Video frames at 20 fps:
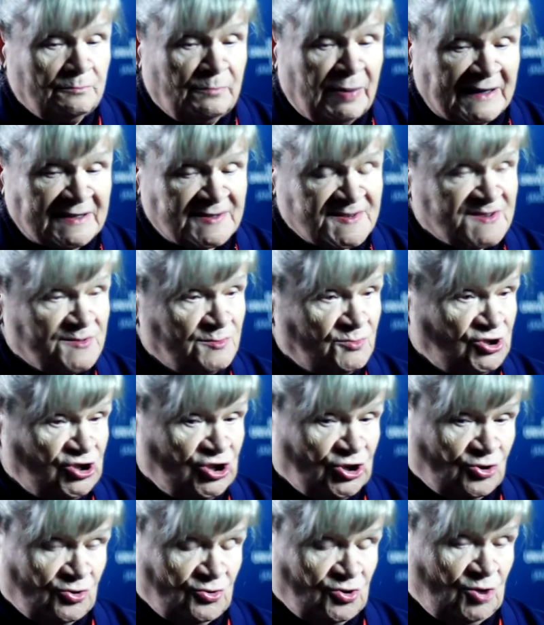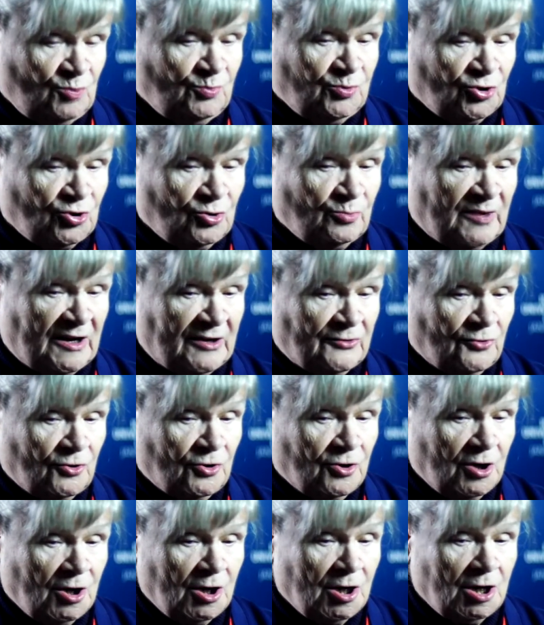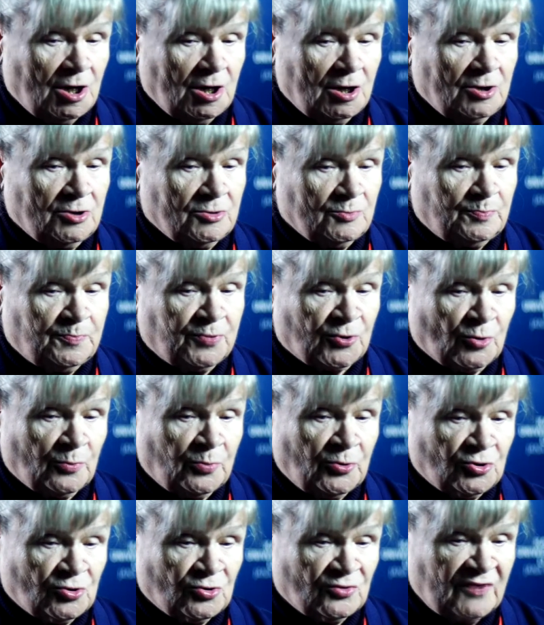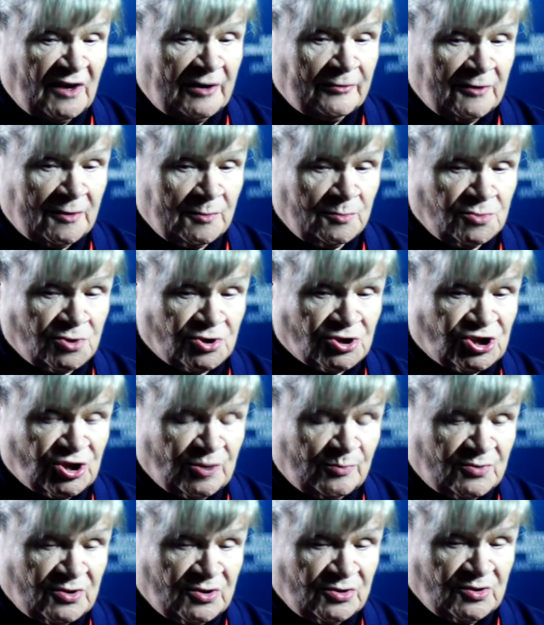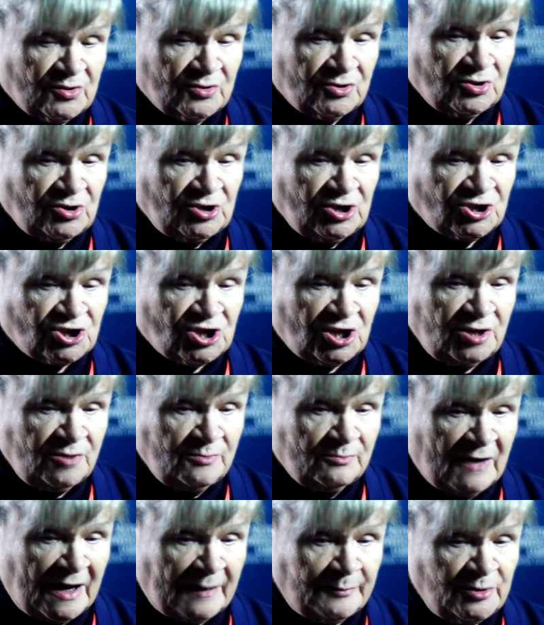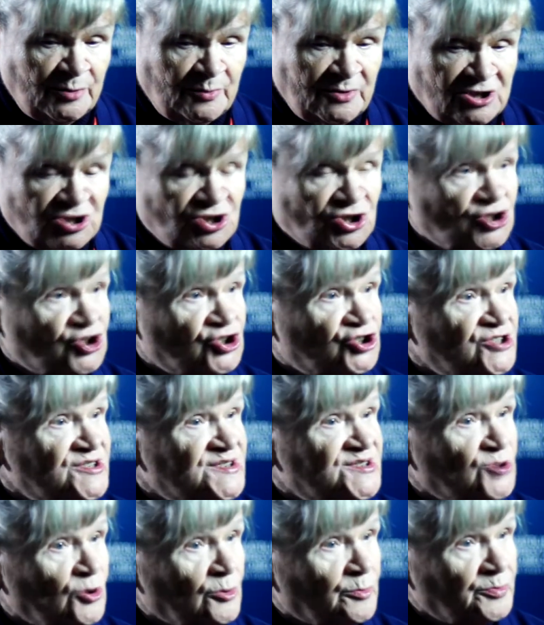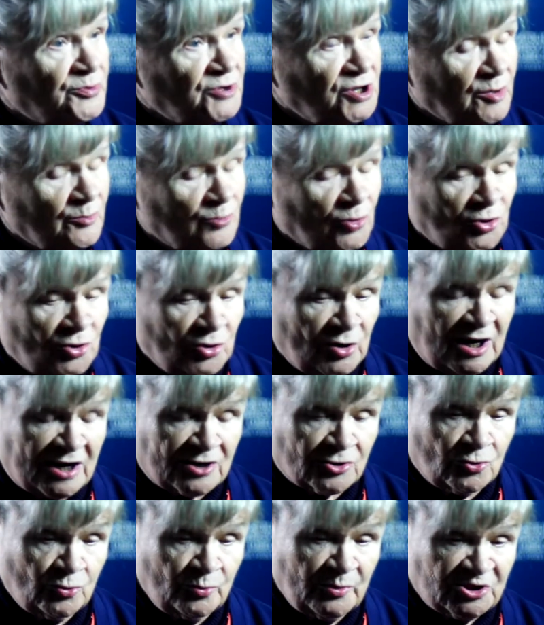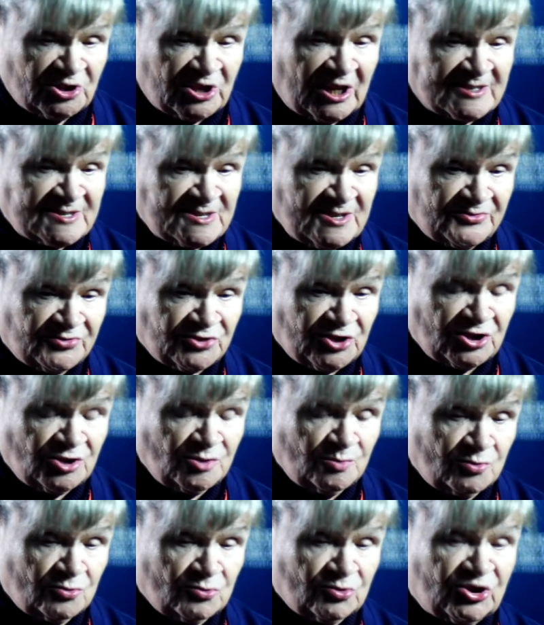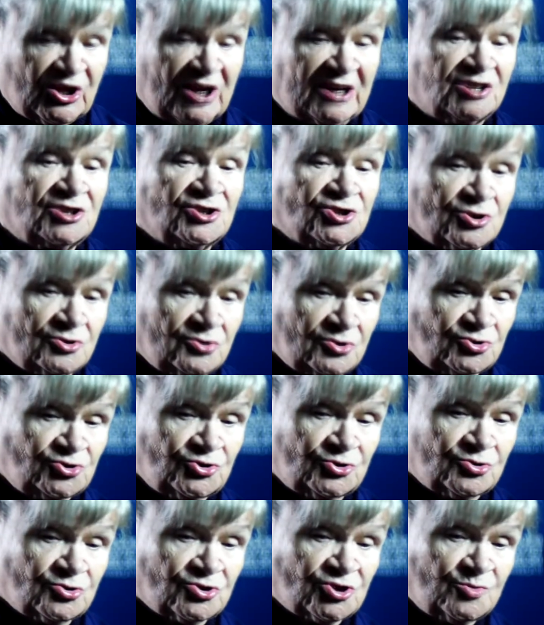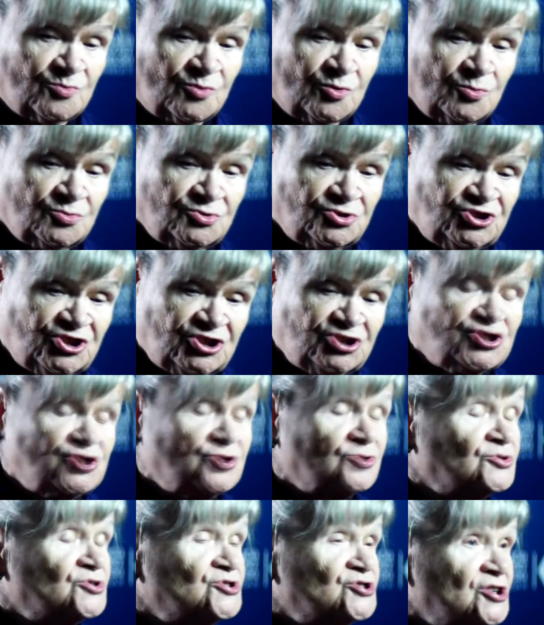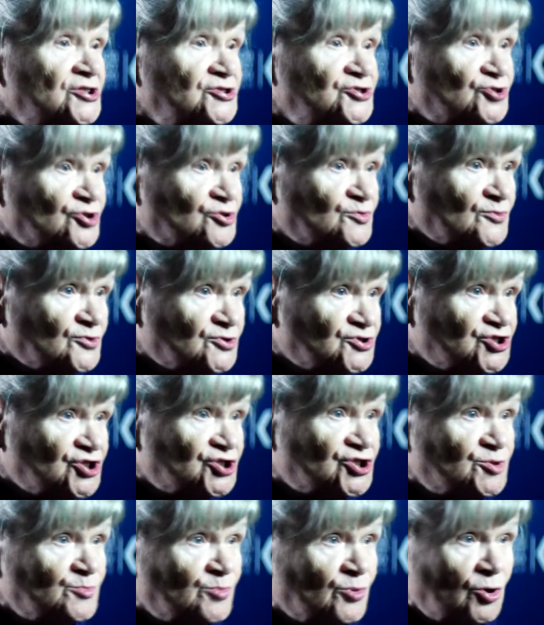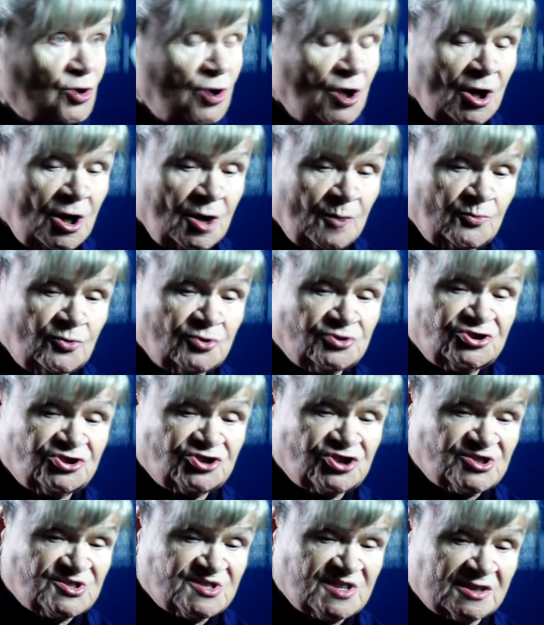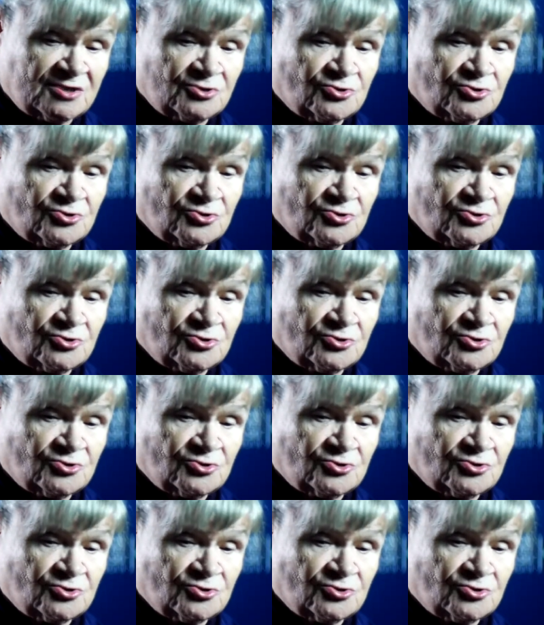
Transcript: Bardzo mi się to nie podobało. Y, proponowałam, żeby jeżeli mamy mieć trzy stopnie, bo argumentacje wtedy były takie, że chodzi o to, żeby dzieci oddzielić od młodzieży, bo młodzież jest